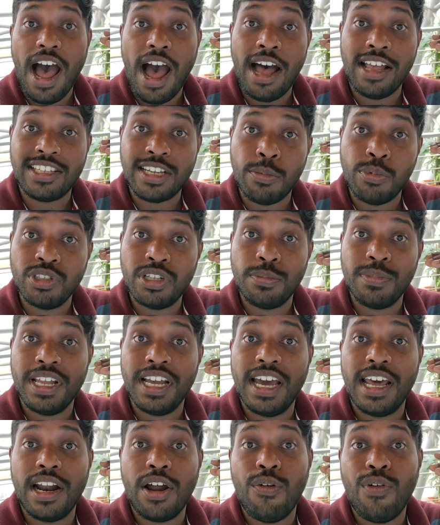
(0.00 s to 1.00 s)
ఆ సముద్రం
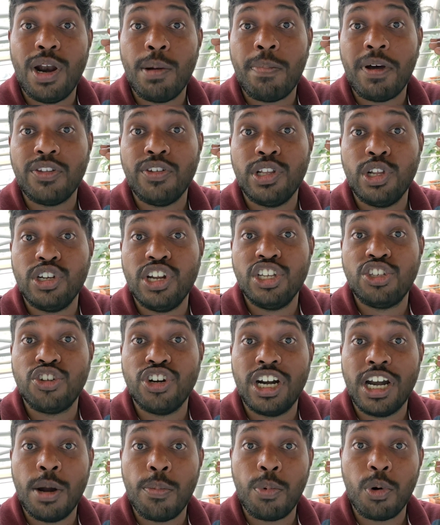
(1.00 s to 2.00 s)
దగ్గర వాళ్ళు పద్ధతులు
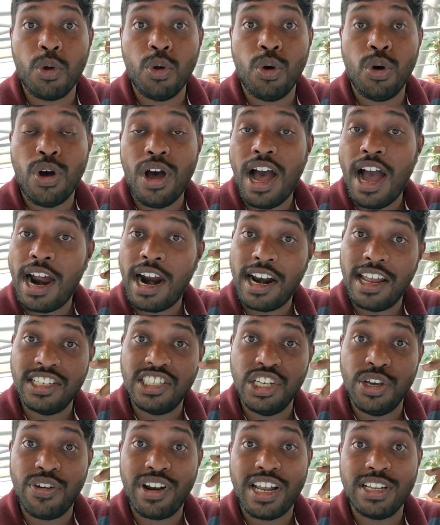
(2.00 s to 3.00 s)
నేర్చుకునేటప్పుడు అక్కడ
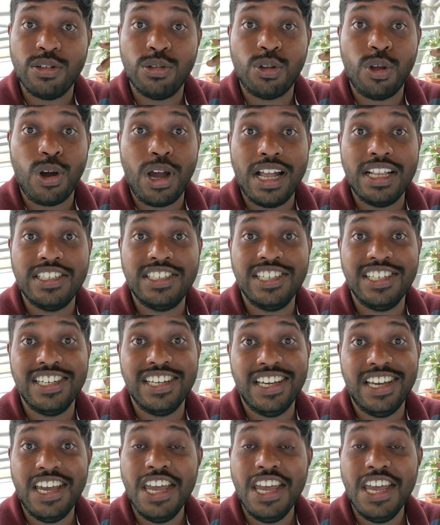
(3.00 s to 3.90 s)
జీవరాశులతో కలిసి